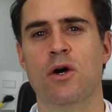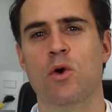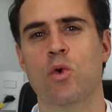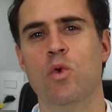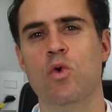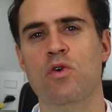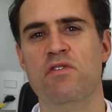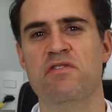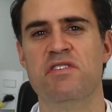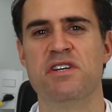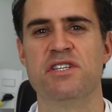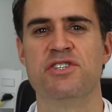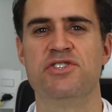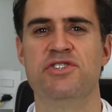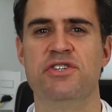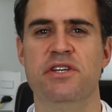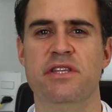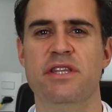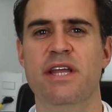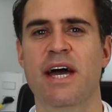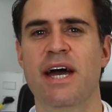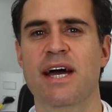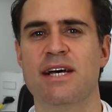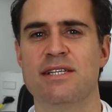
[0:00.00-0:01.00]
curvas de
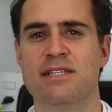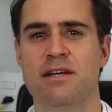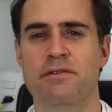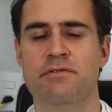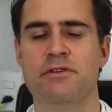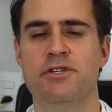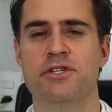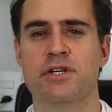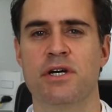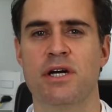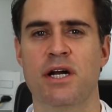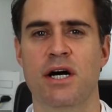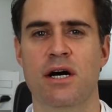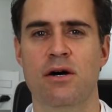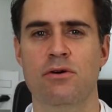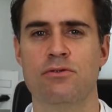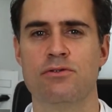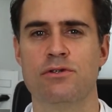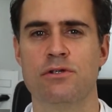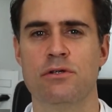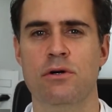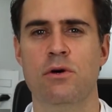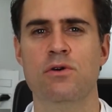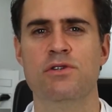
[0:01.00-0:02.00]
10 a 20 graus,